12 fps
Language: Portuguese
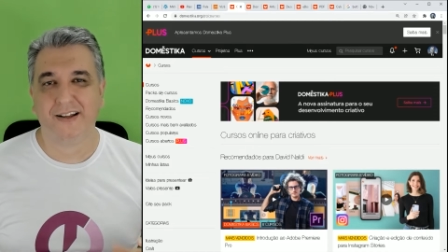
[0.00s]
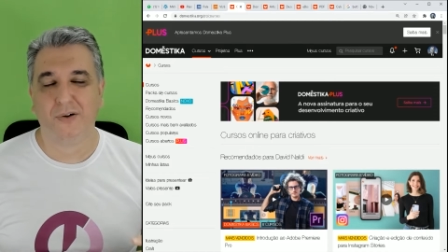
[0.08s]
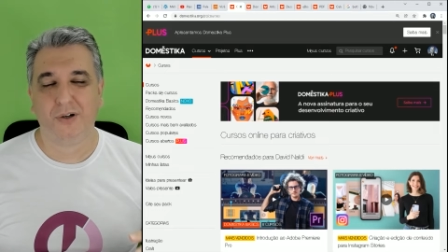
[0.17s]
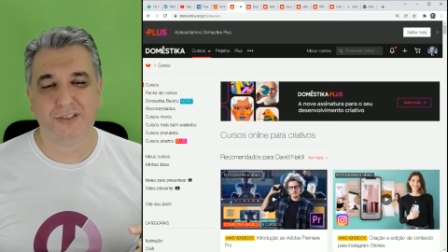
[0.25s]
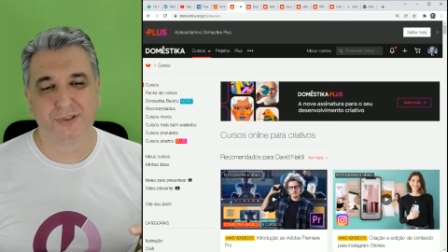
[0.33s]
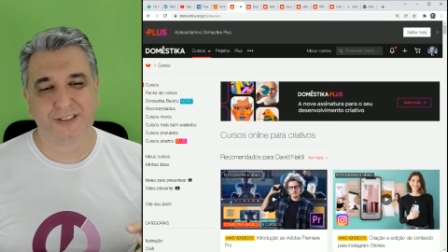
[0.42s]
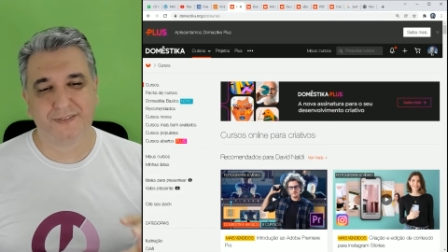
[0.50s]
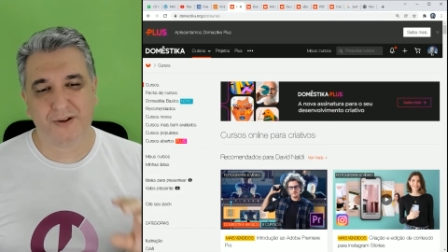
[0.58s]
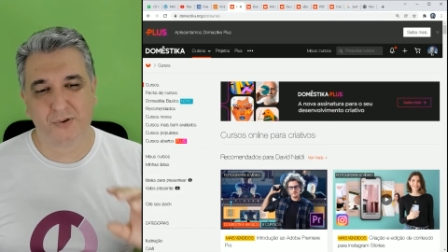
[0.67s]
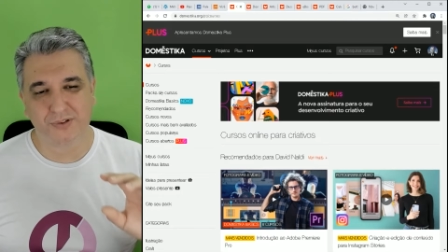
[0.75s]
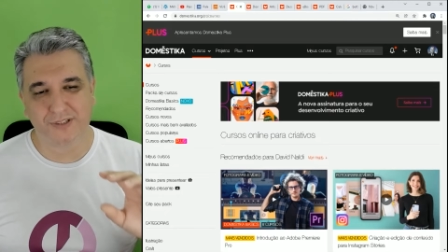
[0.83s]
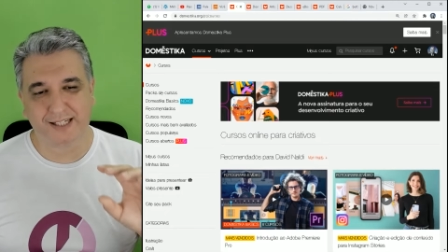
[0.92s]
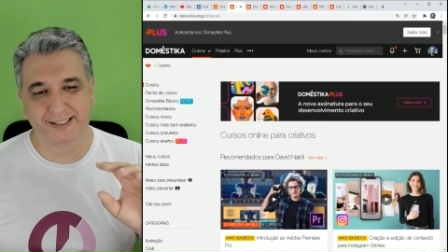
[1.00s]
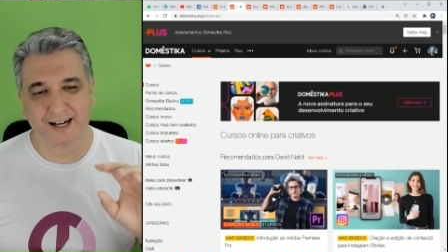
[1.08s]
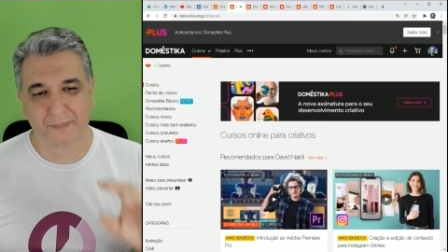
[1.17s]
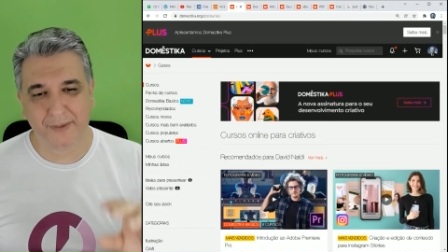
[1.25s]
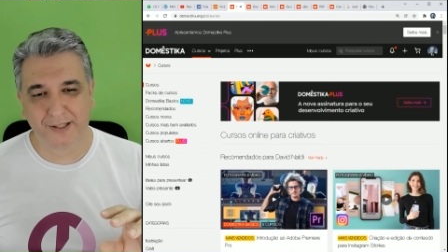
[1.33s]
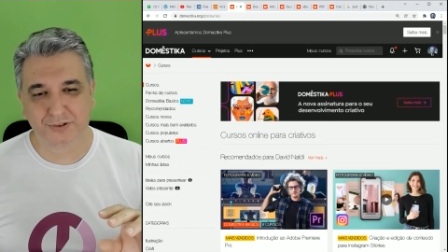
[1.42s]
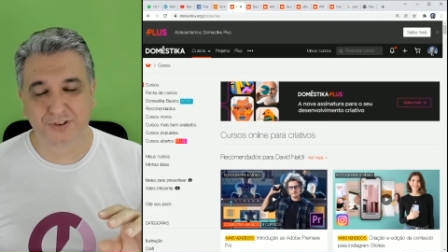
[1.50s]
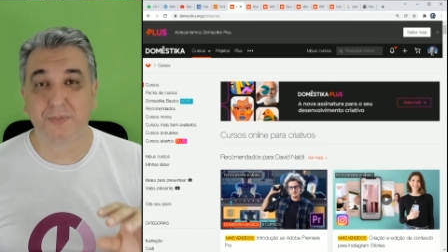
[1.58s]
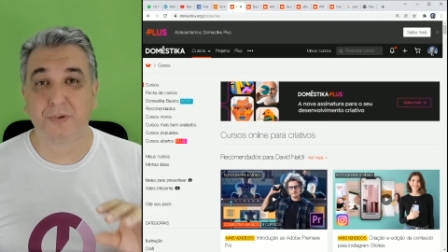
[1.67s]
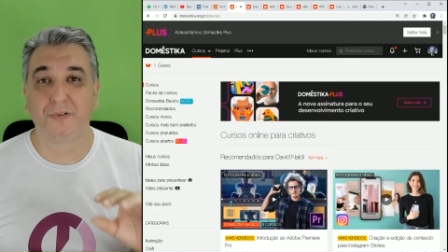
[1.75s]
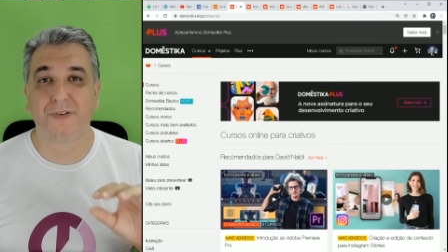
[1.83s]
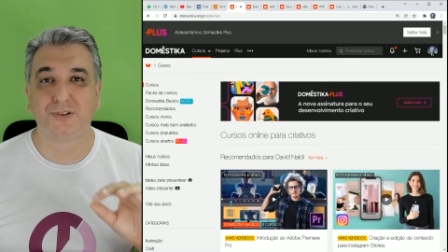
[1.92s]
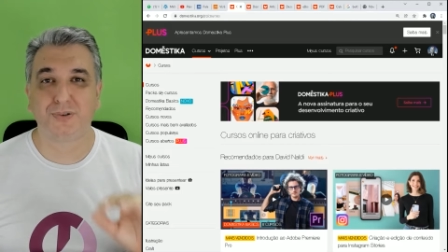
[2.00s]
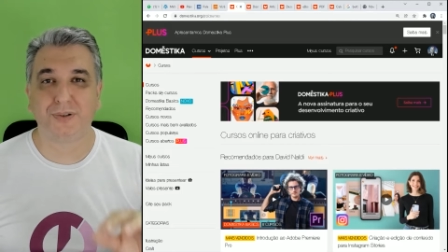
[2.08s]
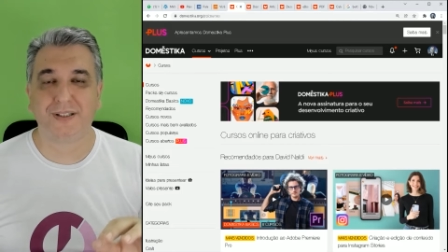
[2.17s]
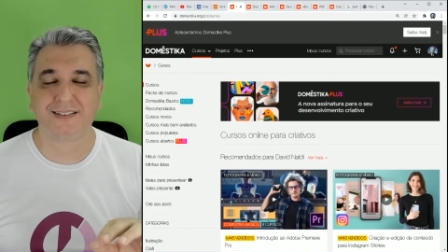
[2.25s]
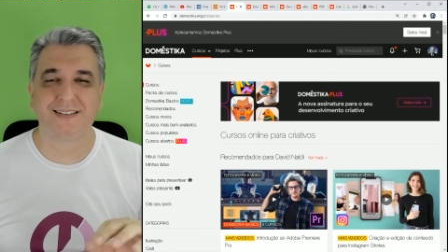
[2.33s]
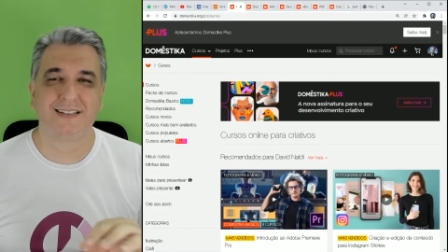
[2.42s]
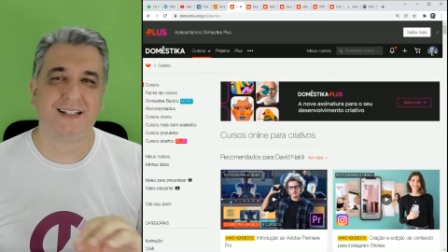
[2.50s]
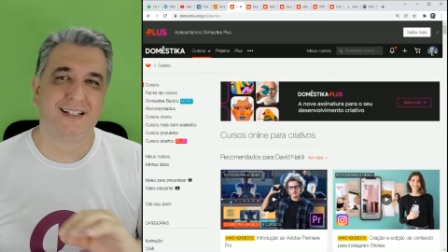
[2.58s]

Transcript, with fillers: onde você vai encontrar treinamentos de professores